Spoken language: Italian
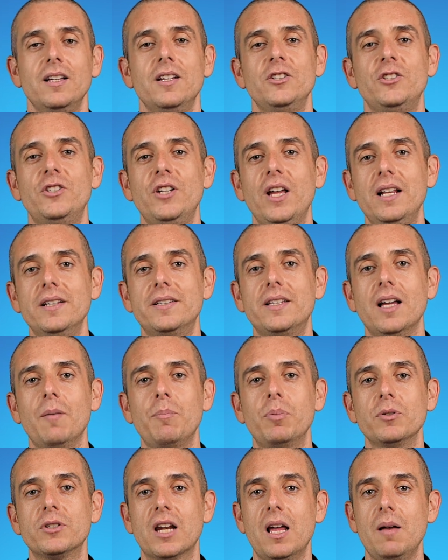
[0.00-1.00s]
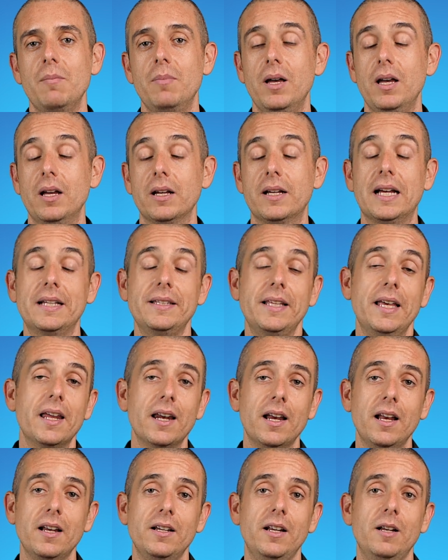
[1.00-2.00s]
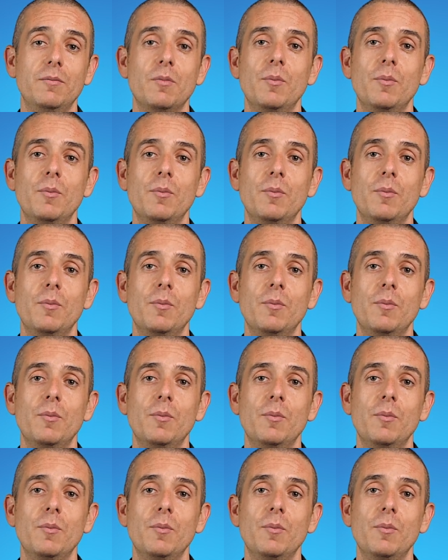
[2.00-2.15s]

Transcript: scelta potrebbe accadere nel